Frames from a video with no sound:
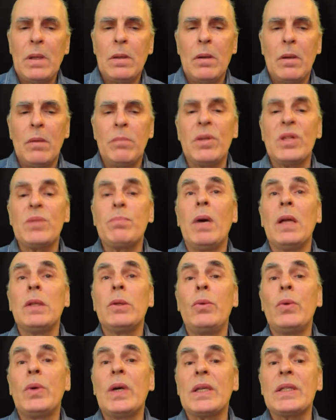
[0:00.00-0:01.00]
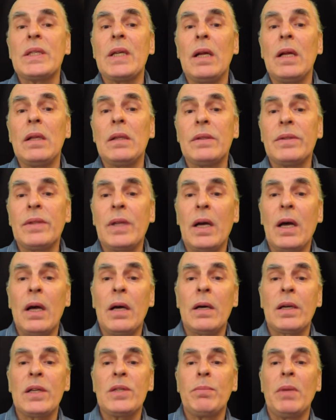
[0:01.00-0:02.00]
Беспалый указал
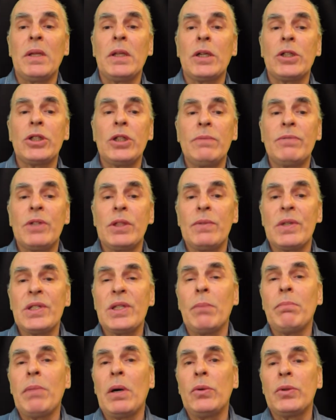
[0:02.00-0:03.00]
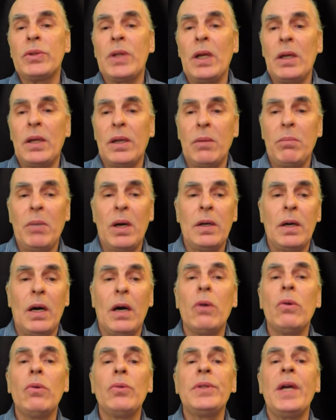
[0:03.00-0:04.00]
на расположившегося поодаль
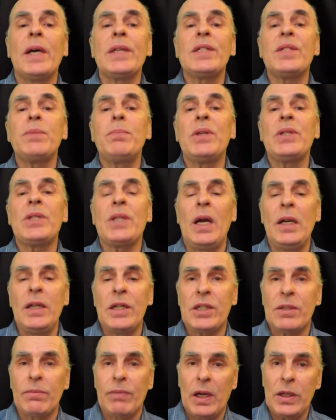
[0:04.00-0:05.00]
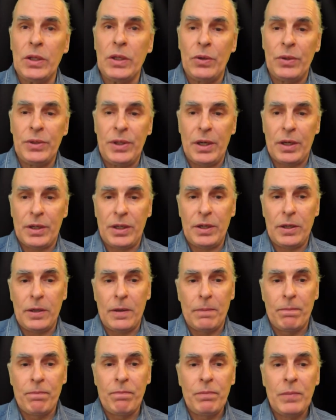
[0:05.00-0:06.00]
рыбака. У нас специалист в
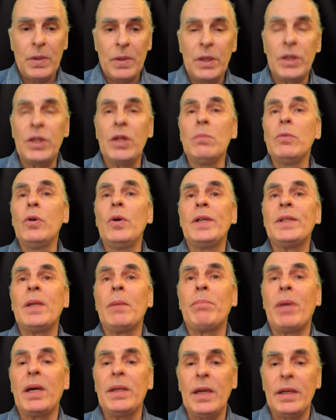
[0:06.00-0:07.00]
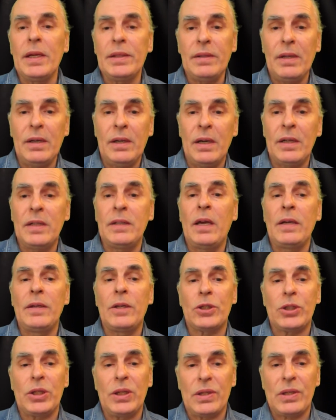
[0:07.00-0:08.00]
радиотехнике. Ему это понятно, как
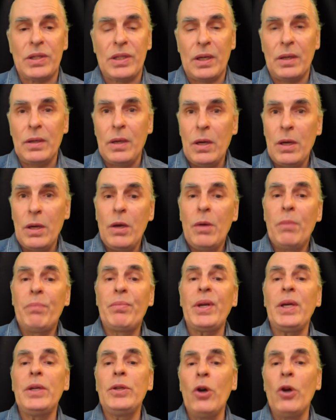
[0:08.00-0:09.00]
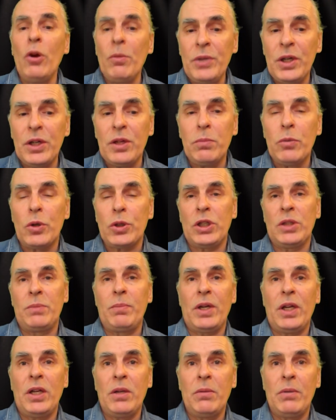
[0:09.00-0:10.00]
яичница. Приемник может
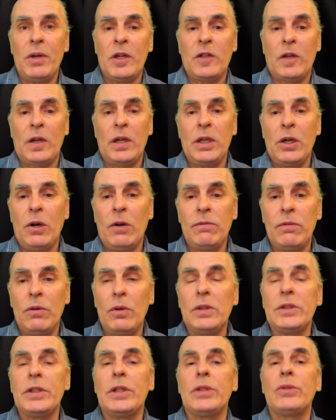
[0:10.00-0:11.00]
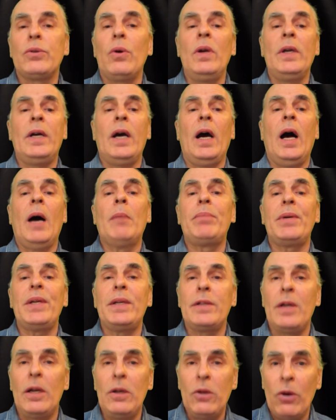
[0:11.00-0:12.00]
принимать радиоволны только
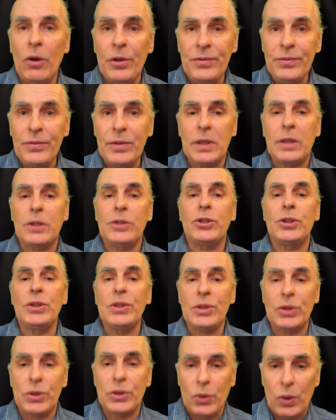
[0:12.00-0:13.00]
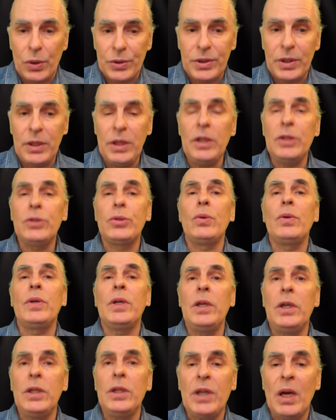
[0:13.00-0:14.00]
определенных частот и
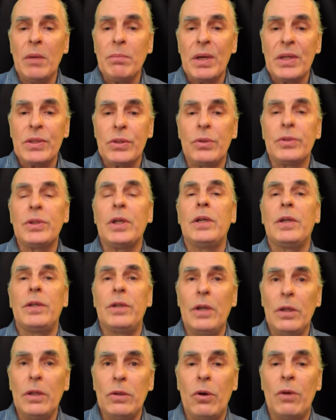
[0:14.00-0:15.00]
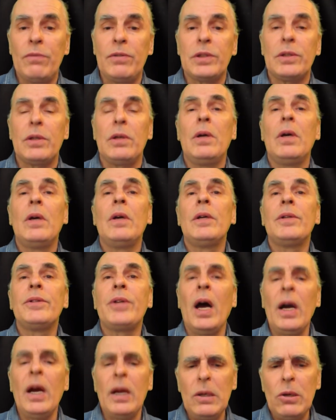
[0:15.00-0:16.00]
другие диапазоны не ловит.
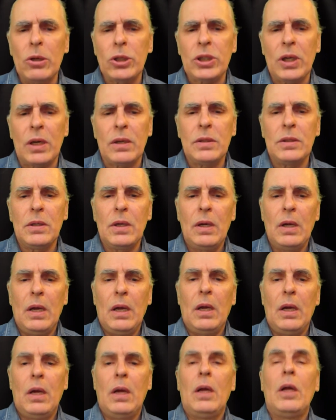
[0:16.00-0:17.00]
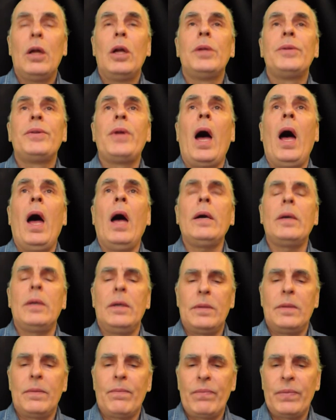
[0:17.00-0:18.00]
Так, Леша?
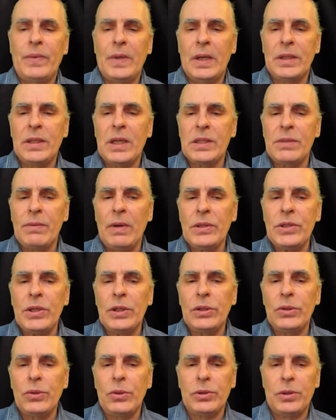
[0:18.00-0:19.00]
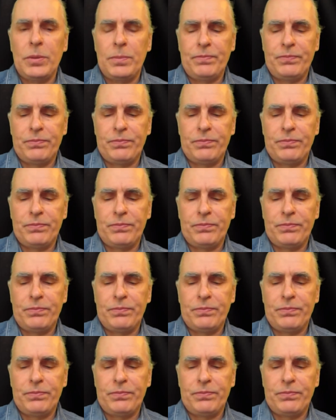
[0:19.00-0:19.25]
Так, отозвался тот.